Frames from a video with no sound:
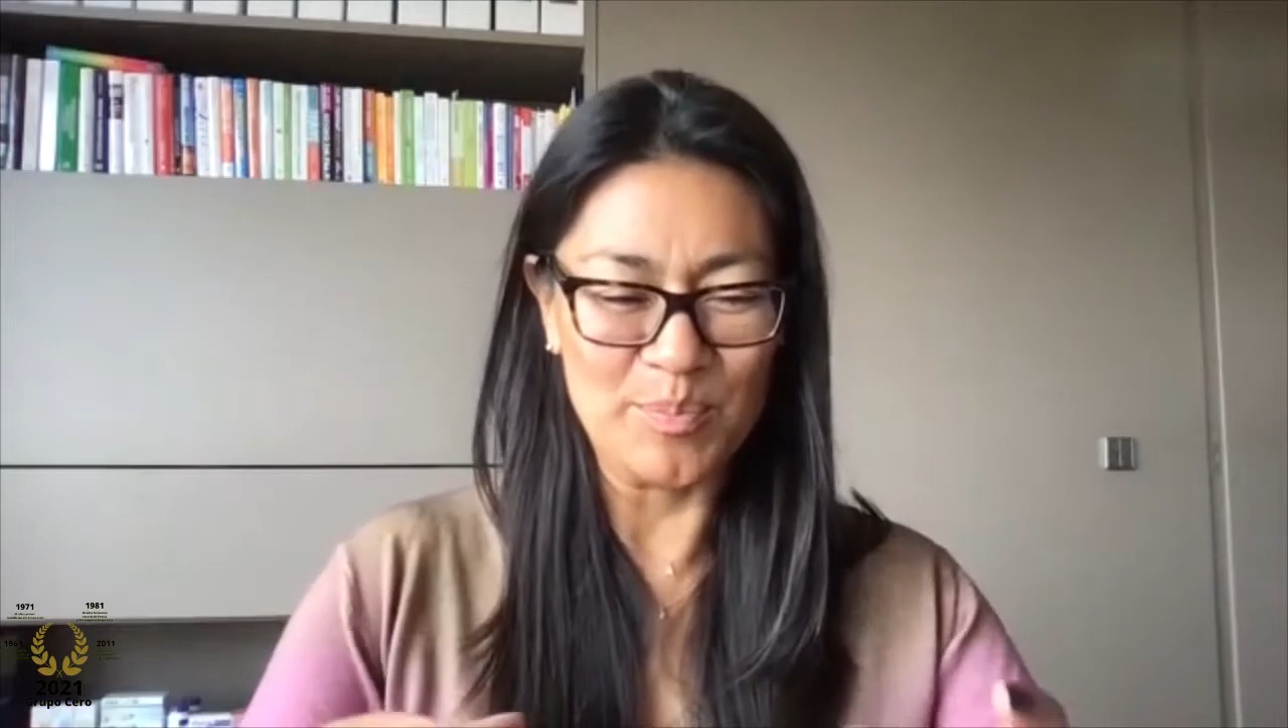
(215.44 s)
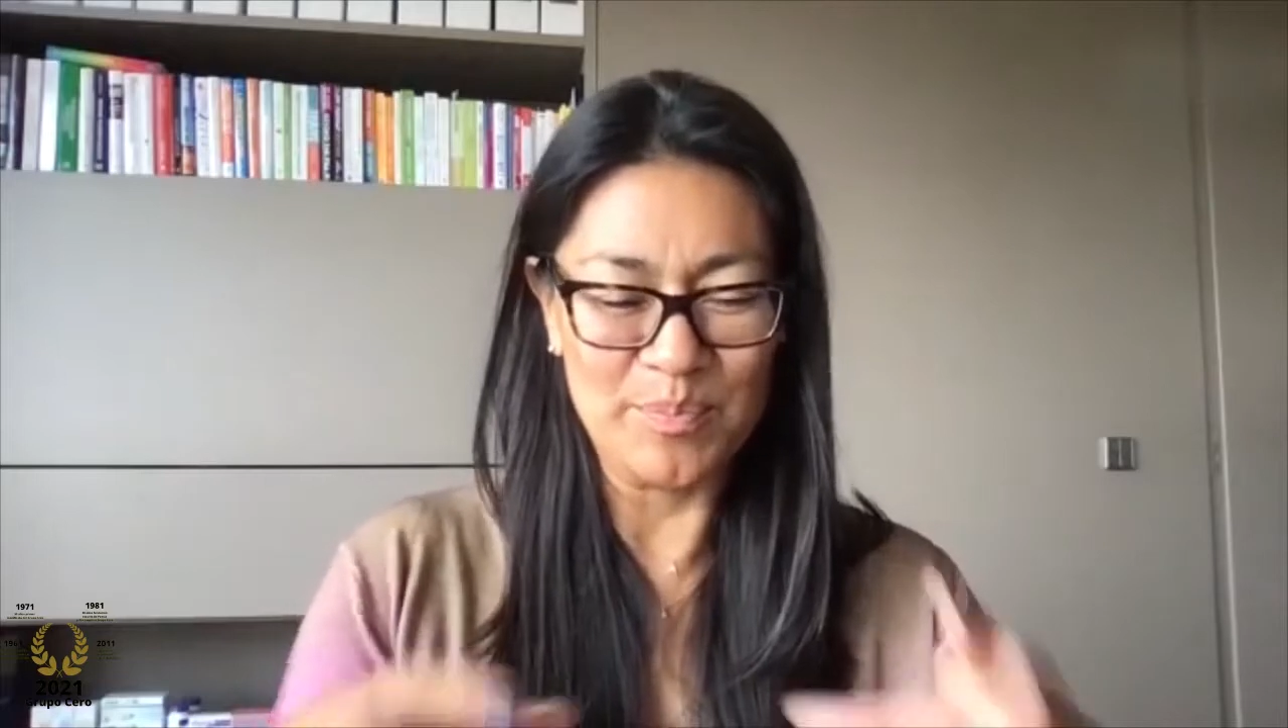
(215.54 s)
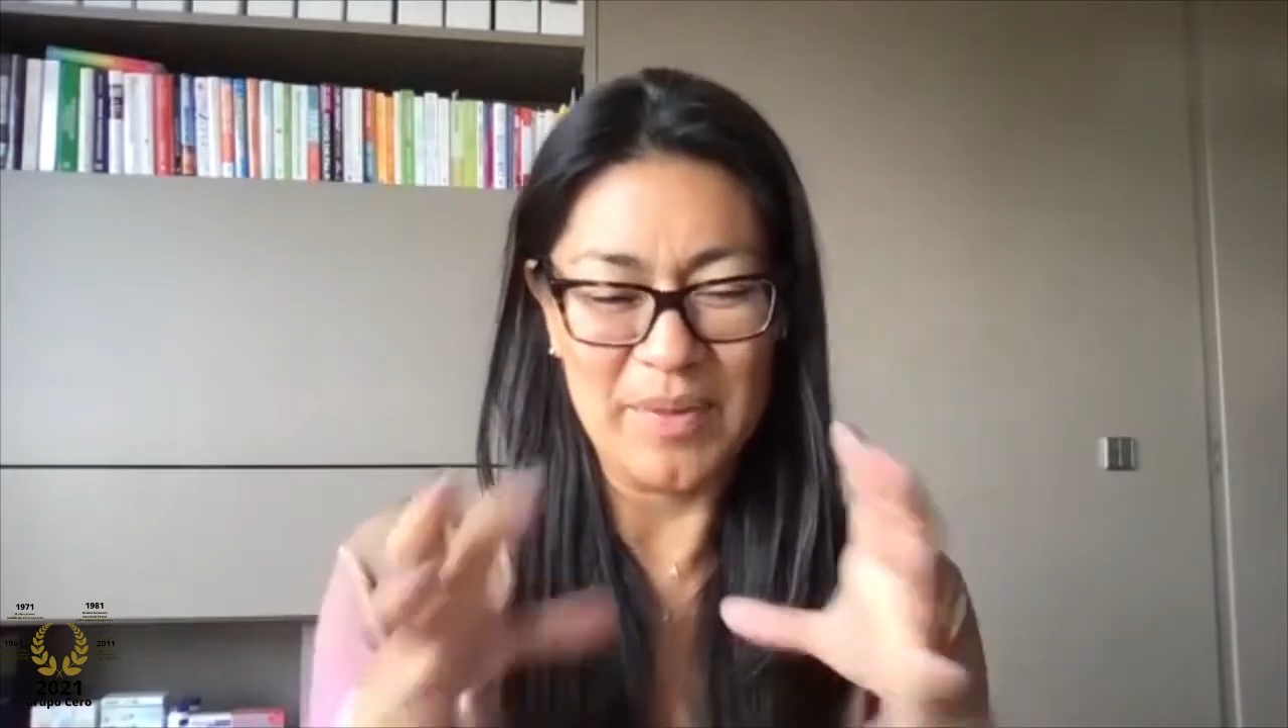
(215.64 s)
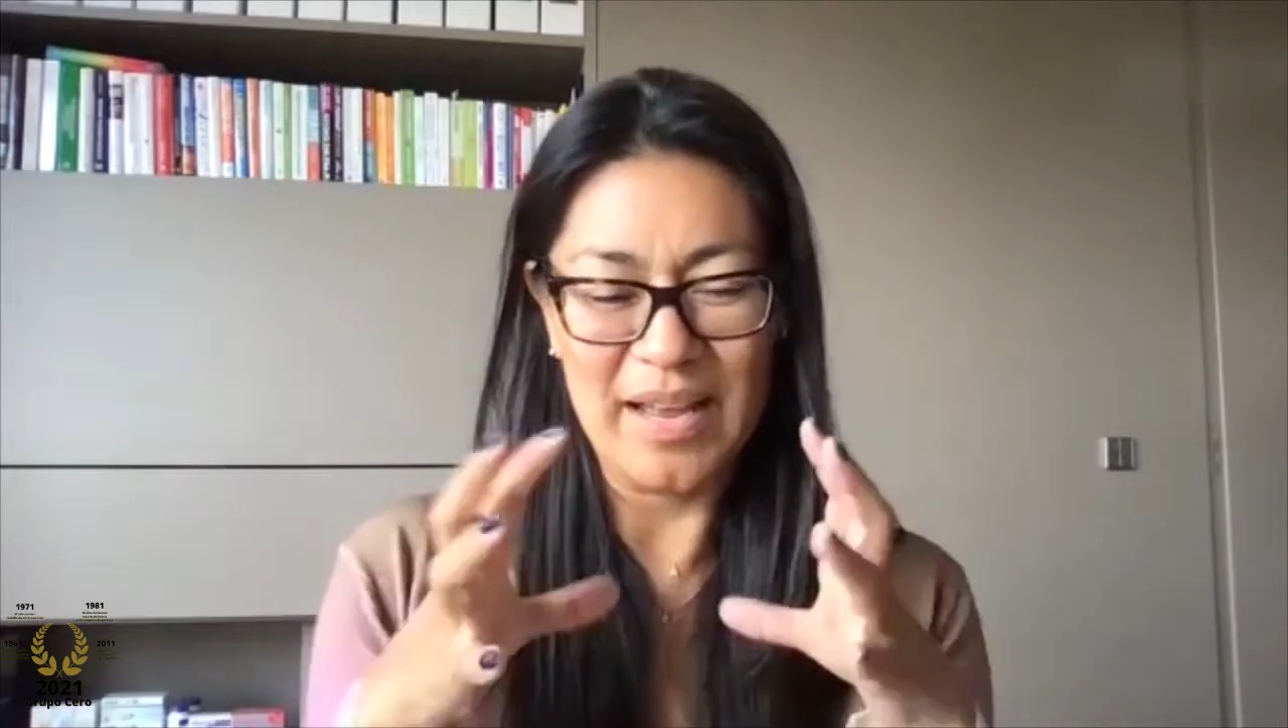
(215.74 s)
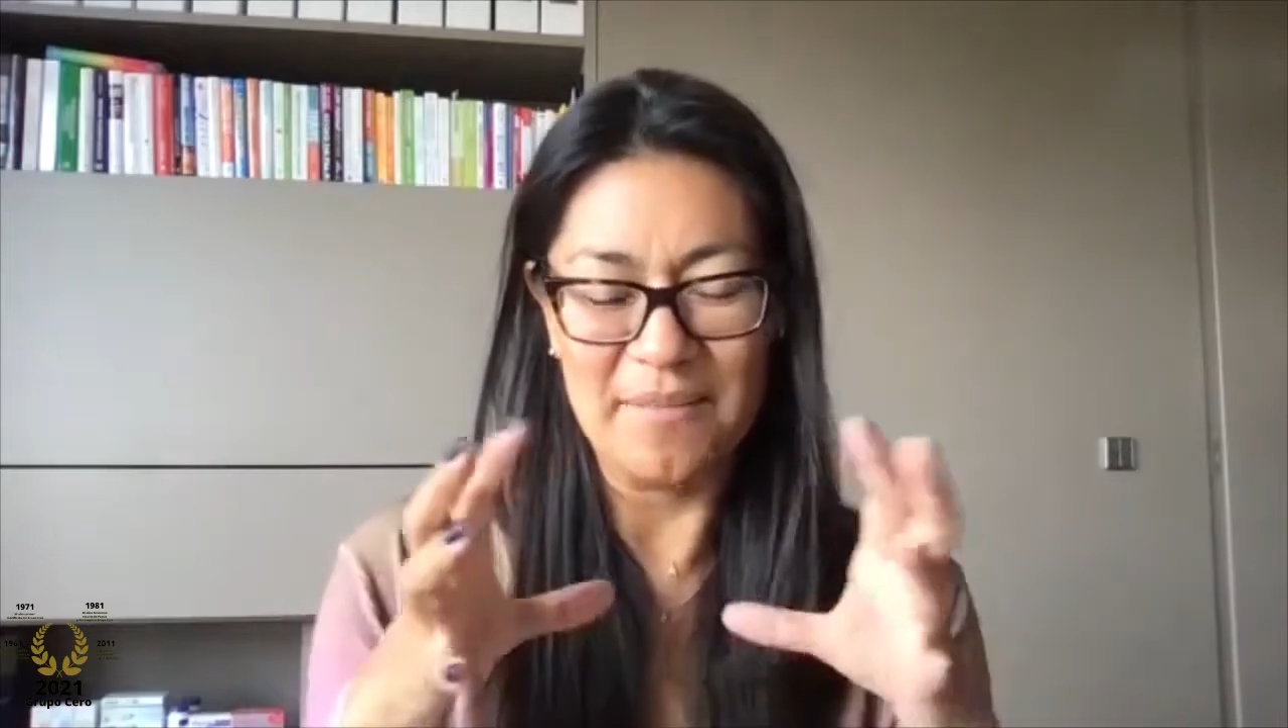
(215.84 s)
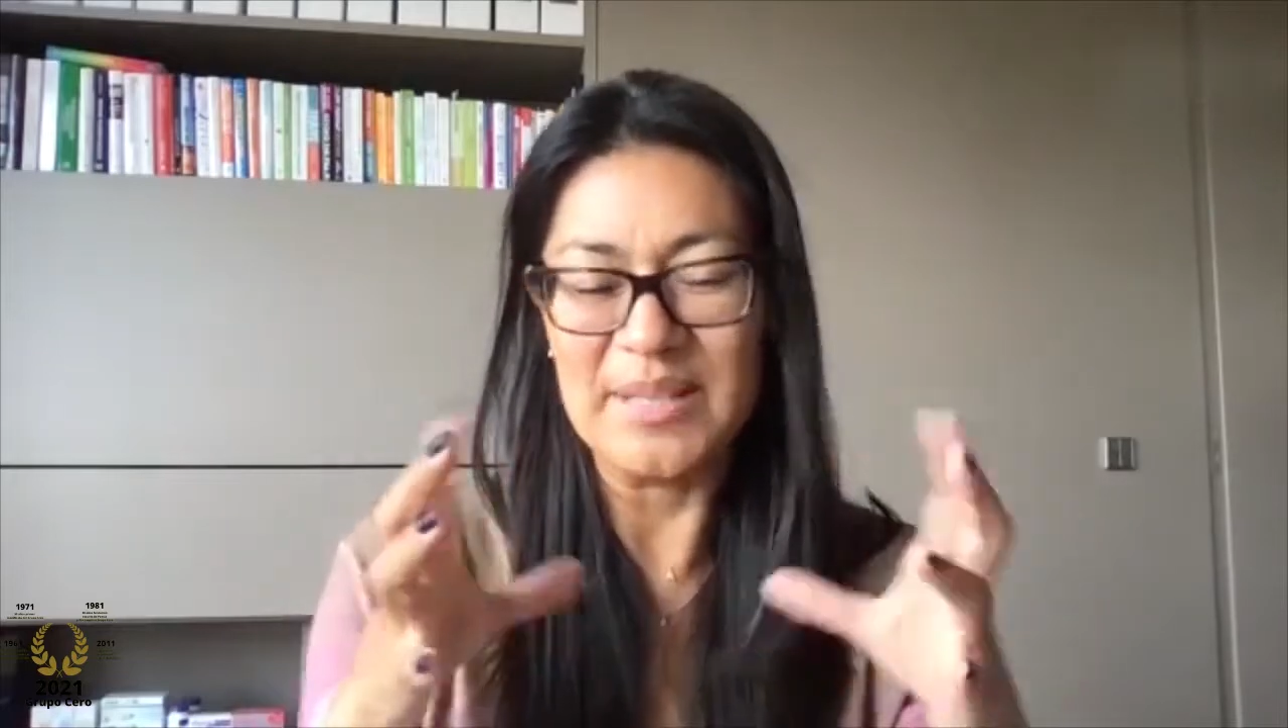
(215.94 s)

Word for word: eh,